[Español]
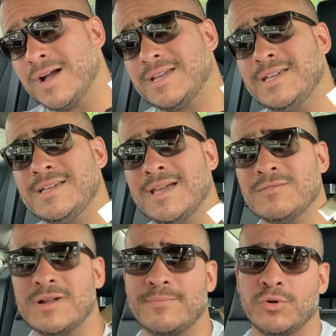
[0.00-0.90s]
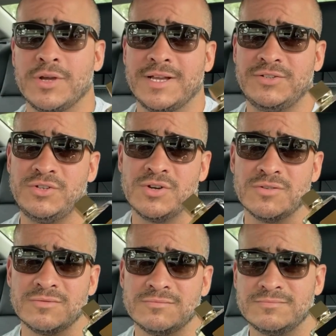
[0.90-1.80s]
aquí en una
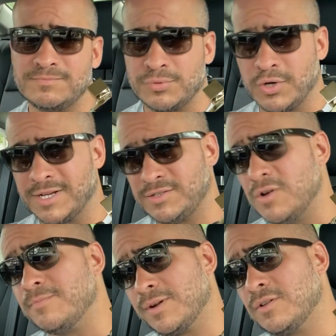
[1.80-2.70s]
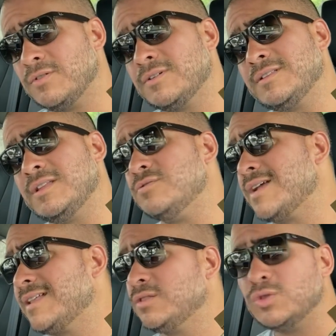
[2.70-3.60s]
proyección, proyección, perdón, de
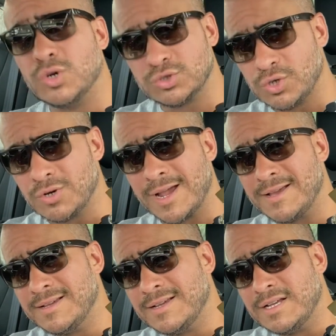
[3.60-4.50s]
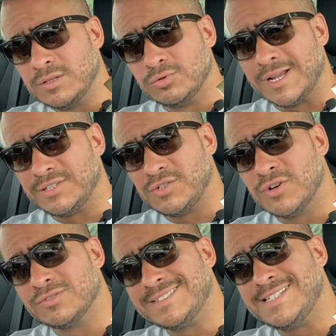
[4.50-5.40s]
unas dos horas,
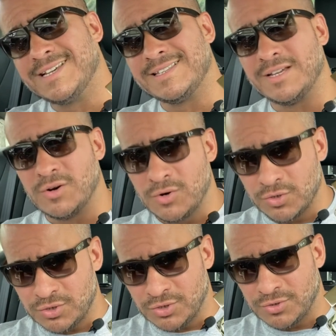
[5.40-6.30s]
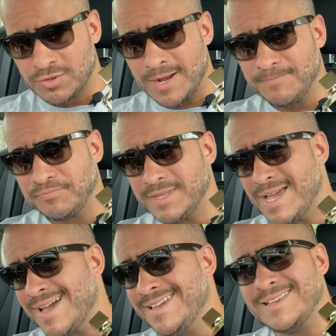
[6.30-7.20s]
duración 7-8 horas.
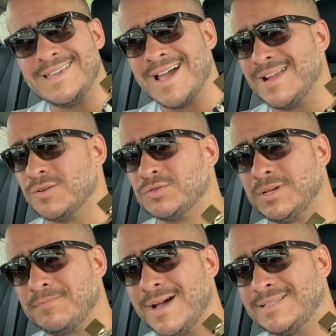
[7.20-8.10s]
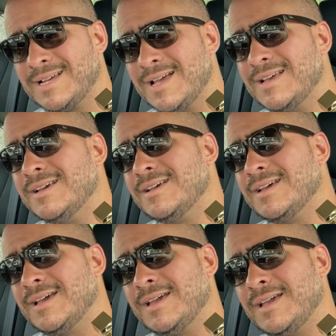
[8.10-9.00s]
De ahí ya no se pasa.
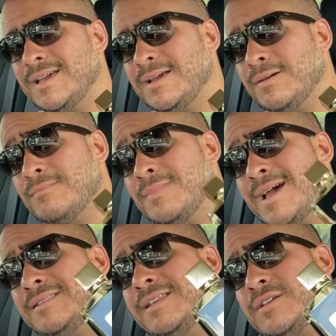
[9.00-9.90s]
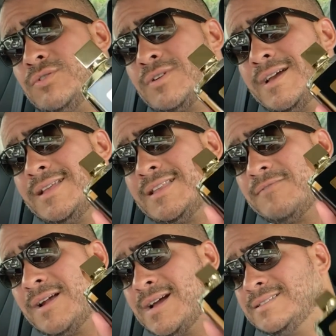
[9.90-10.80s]
Eh, me han dicho que esta
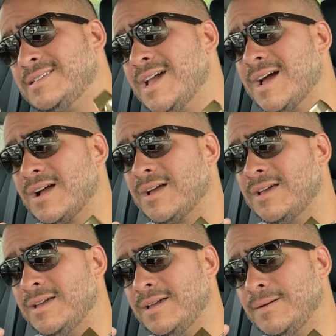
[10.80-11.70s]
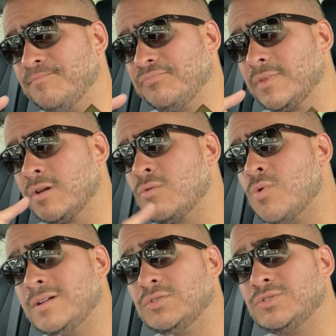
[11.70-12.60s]
fragancia eh,
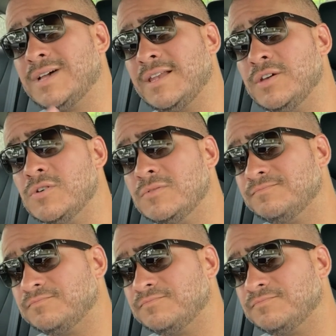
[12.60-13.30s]
cuando salió,